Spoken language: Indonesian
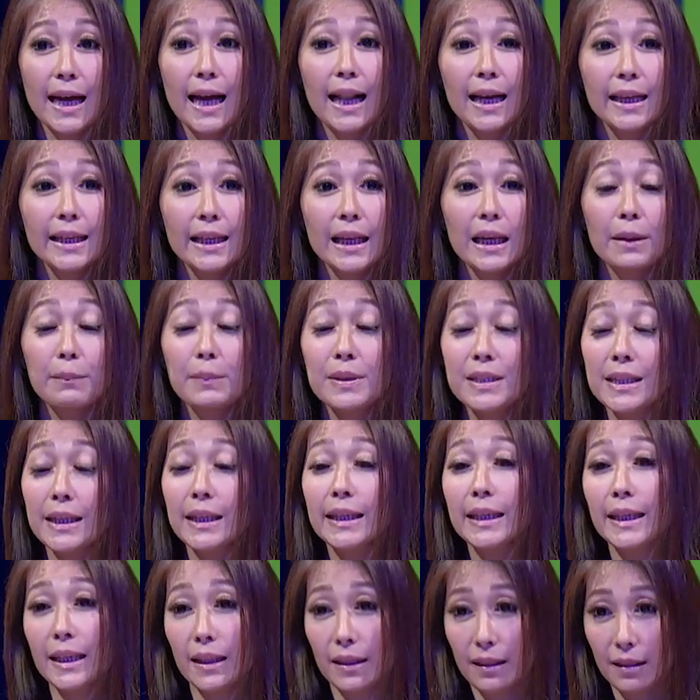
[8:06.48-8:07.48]
kali lebih
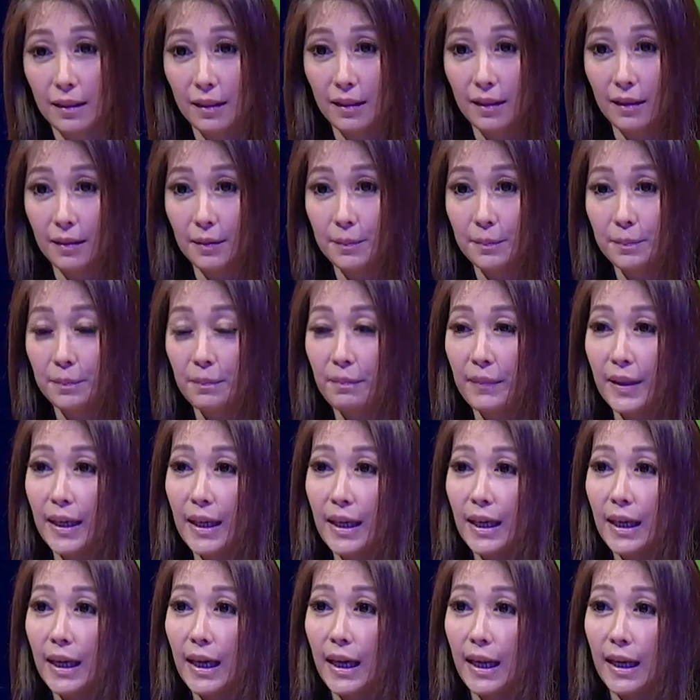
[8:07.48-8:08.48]
sedikit.
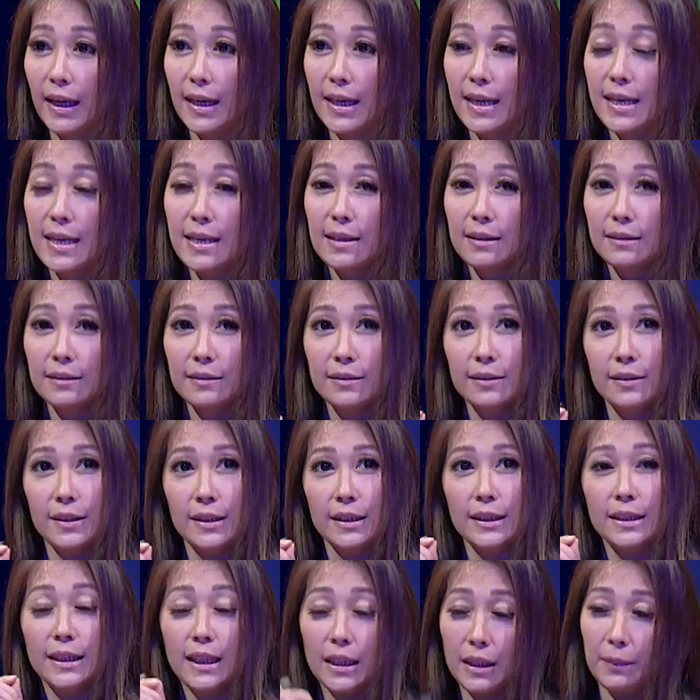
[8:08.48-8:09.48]
Karena
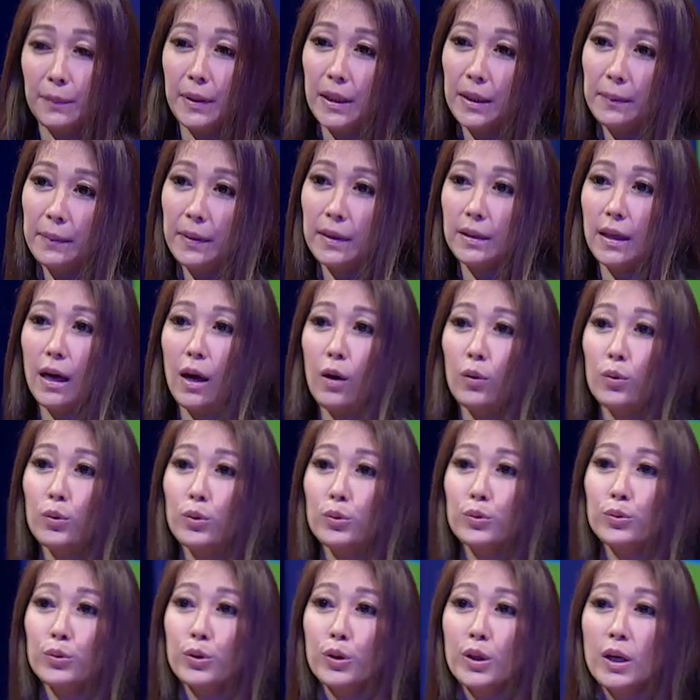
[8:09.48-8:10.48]
jika teman-teman
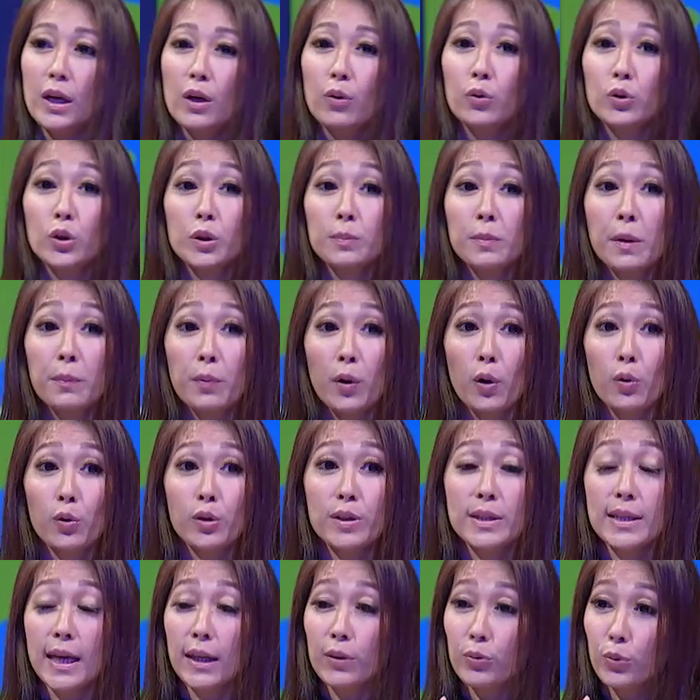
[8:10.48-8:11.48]
tahu, untuk
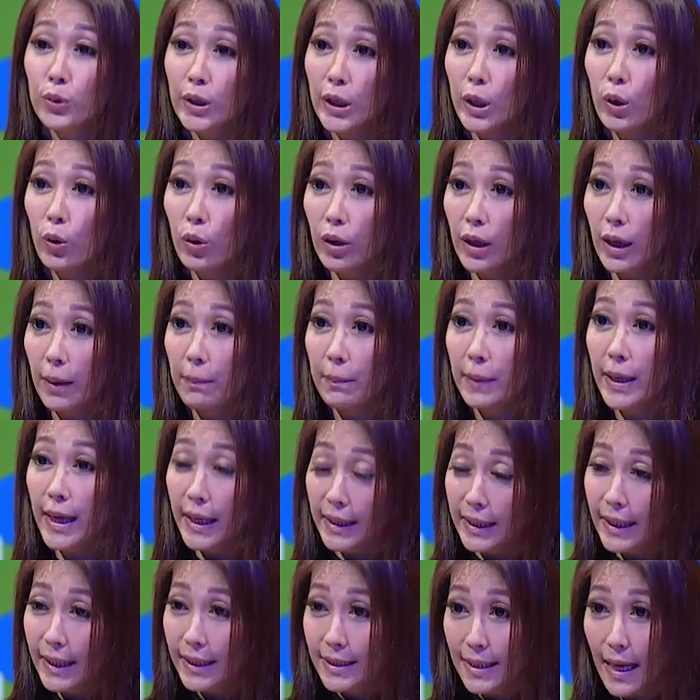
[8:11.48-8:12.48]
memproduksi 1 kg
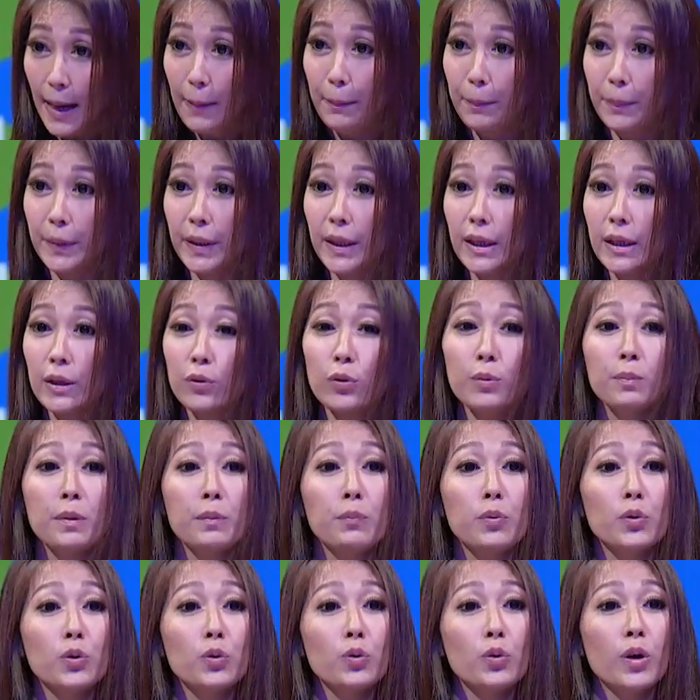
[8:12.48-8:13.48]
daging sapi itu
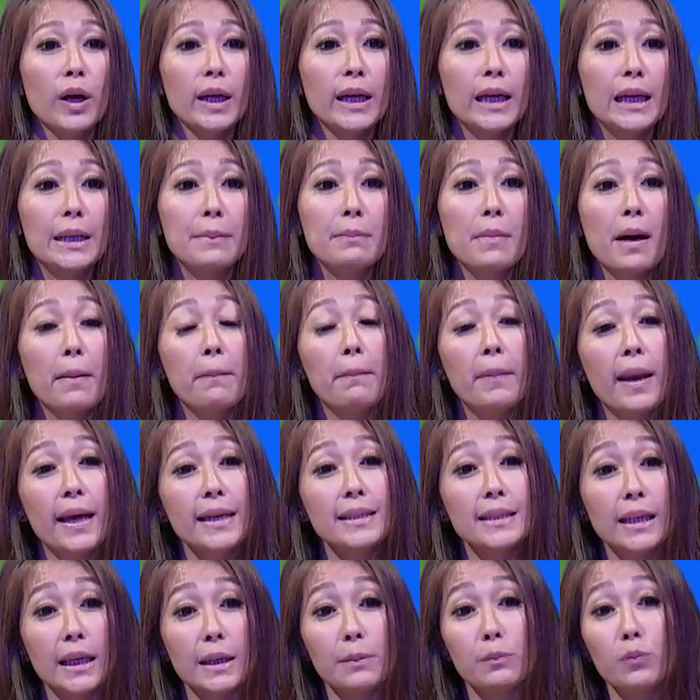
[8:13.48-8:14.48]
membutuhkan
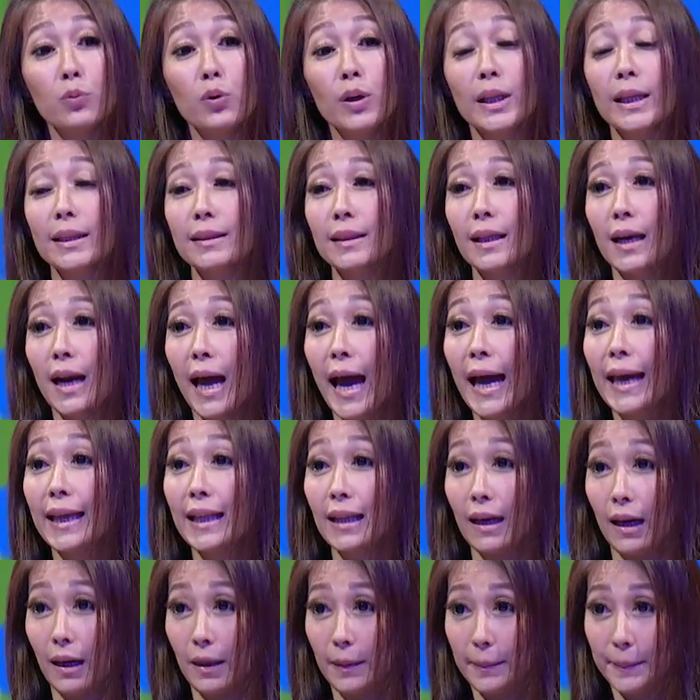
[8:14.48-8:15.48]
15.000 liter
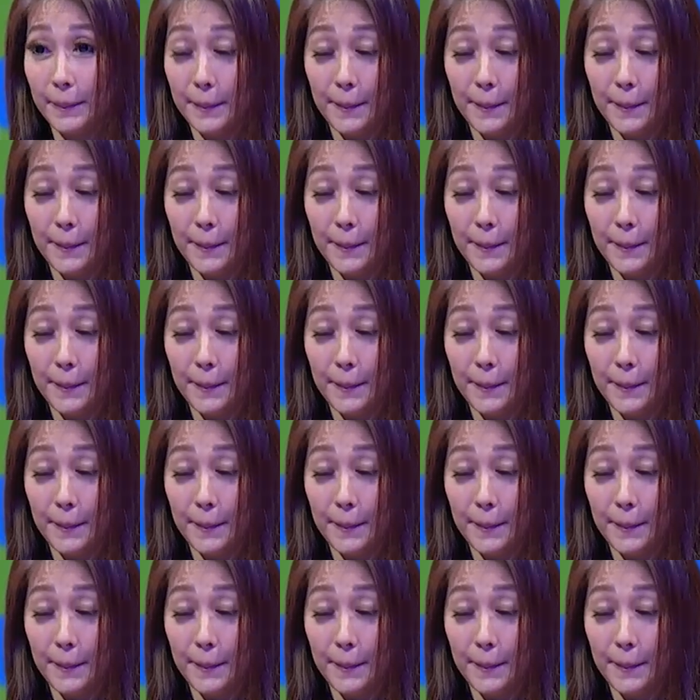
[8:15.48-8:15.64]
air.